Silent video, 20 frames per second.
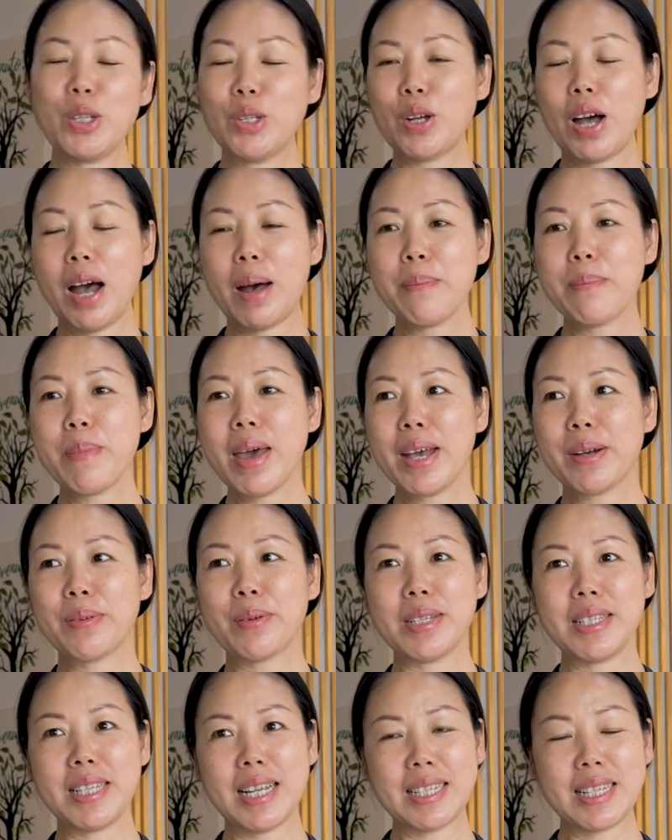detto a me
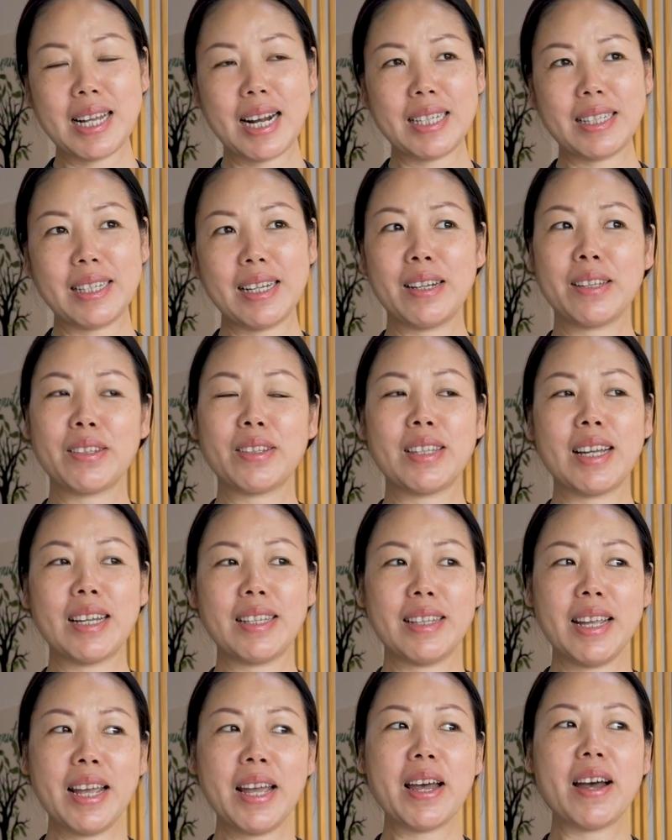questa salata
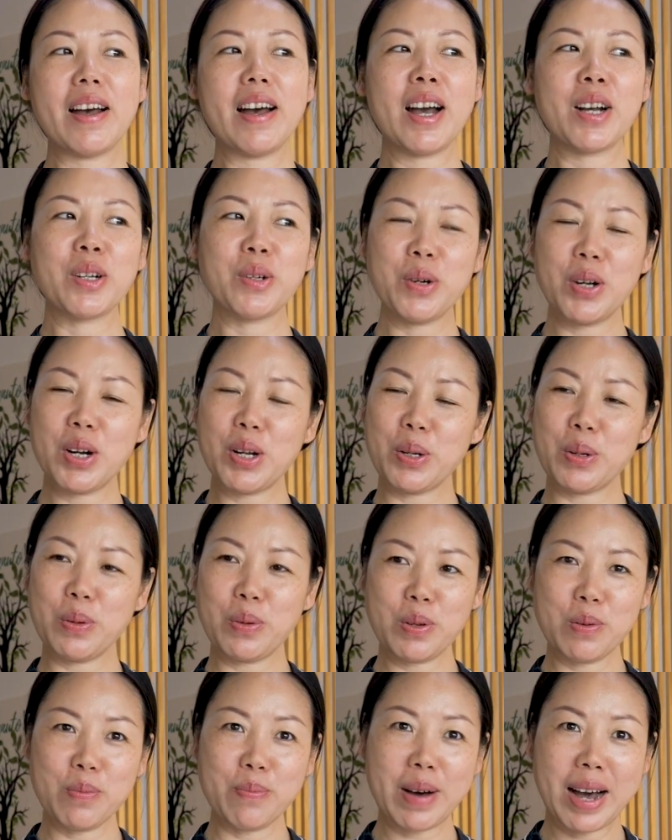tè ancora non
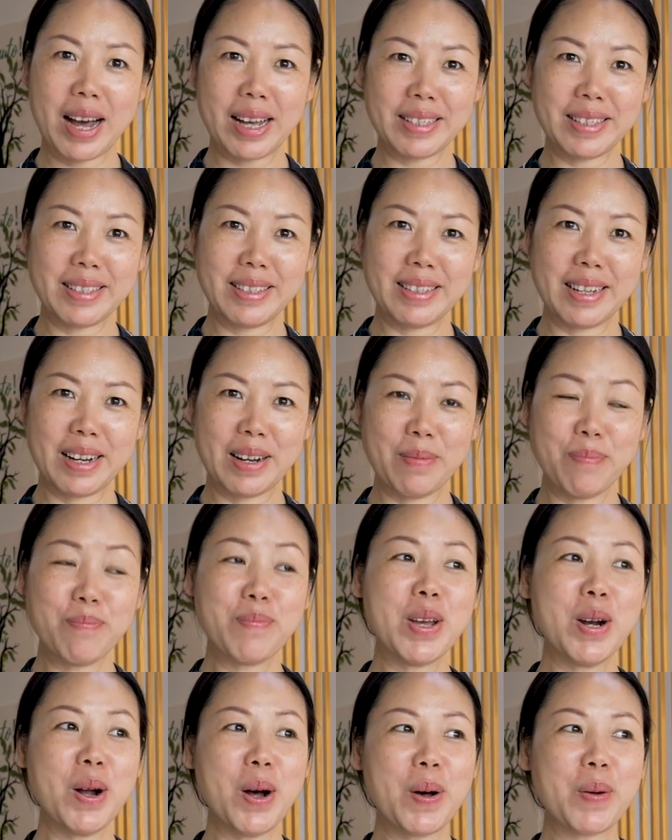ci basta,
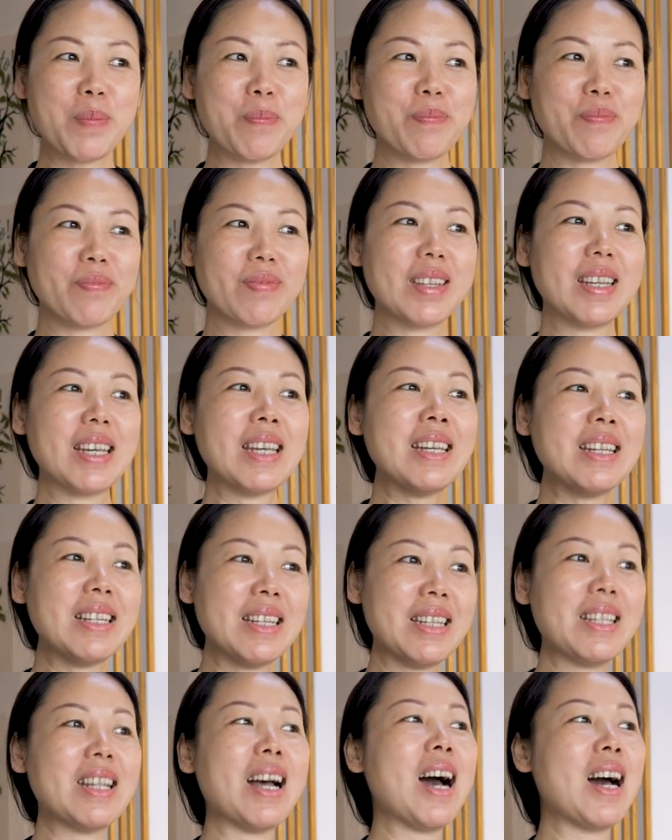però in
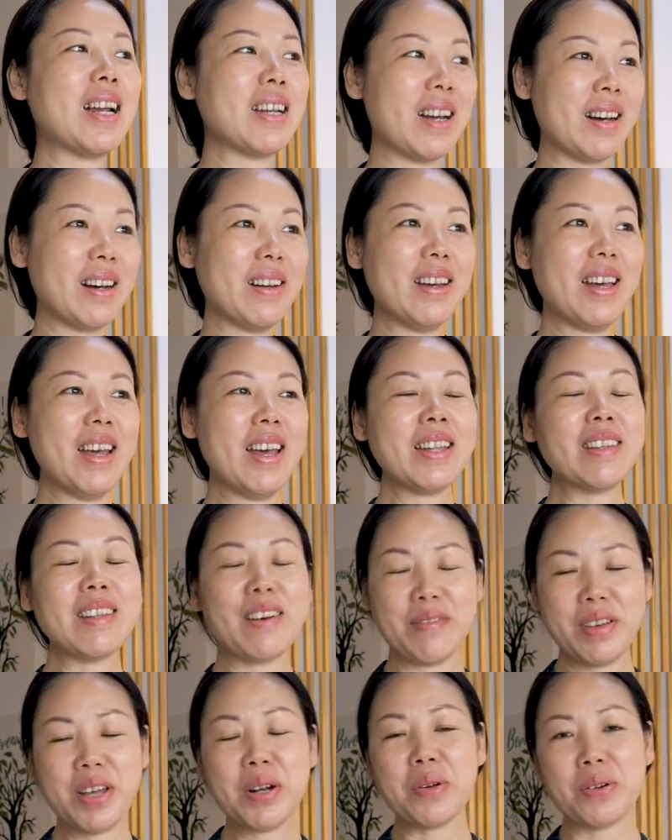Italia è
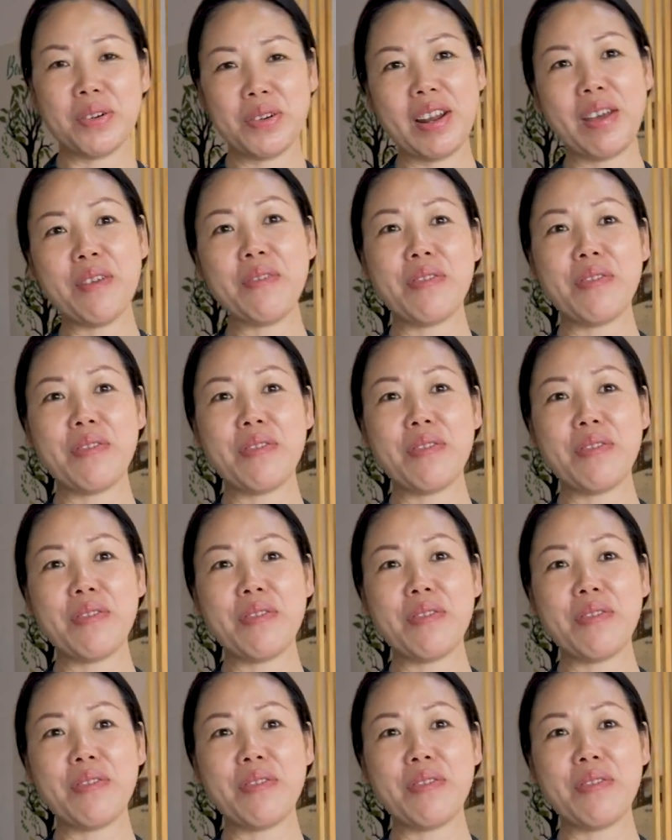davvero non è